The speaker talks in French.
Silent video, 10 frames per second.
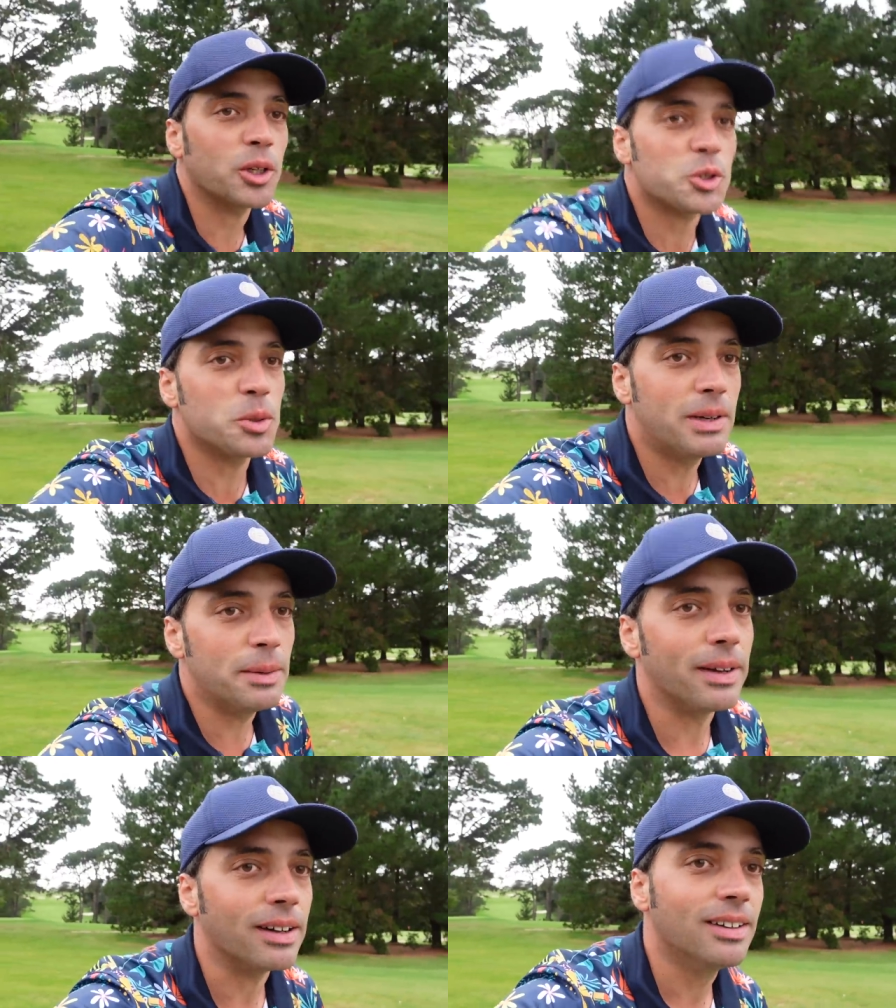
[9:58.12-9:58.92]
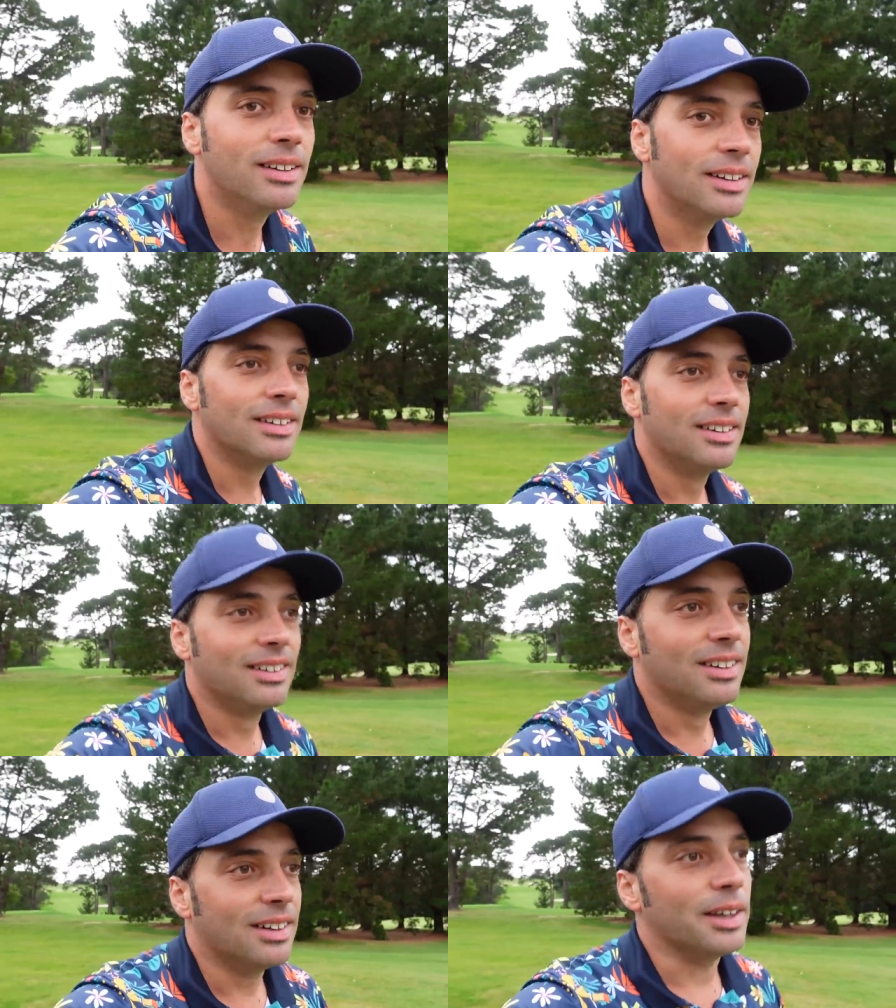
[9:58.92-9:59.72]
est sublime.
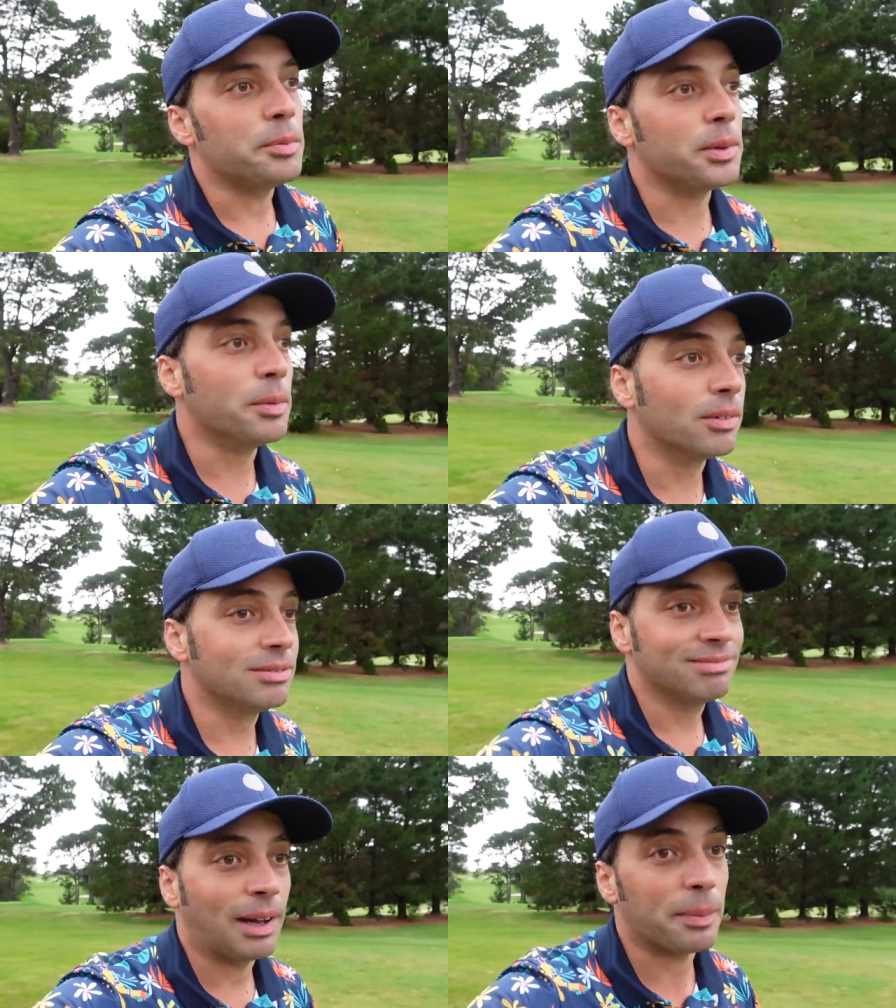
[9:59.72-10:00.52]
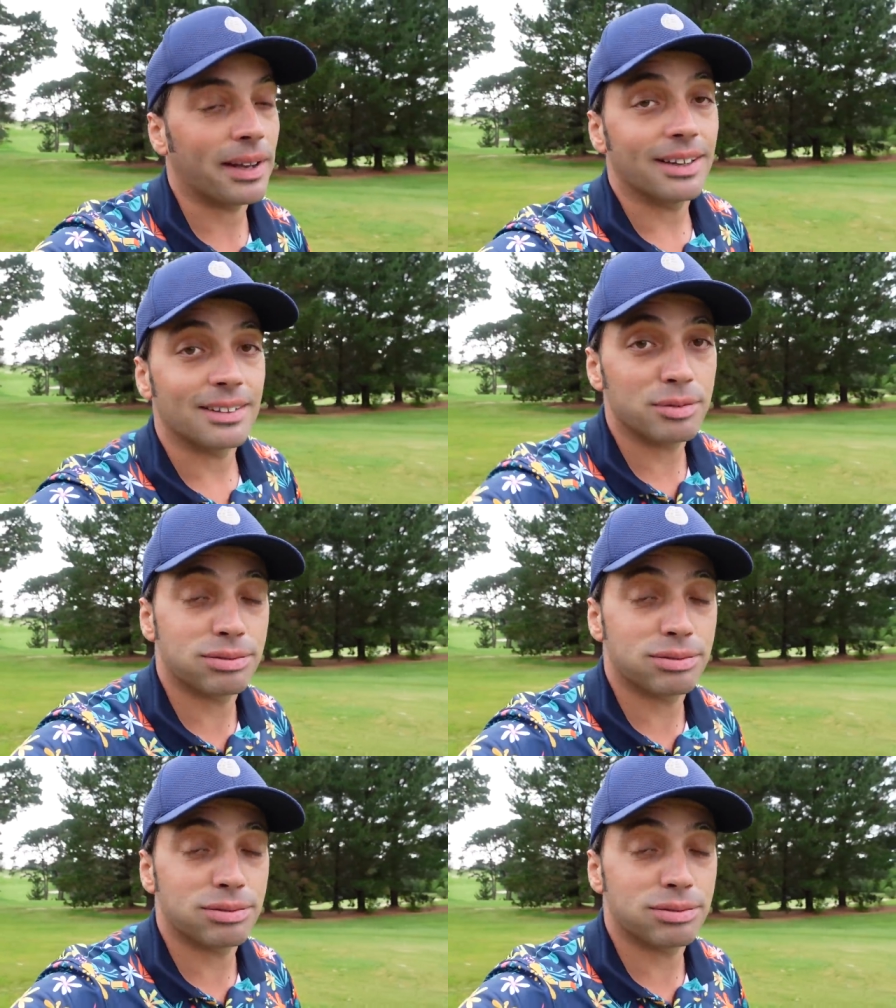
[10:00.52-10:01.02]
Et puis bon, après...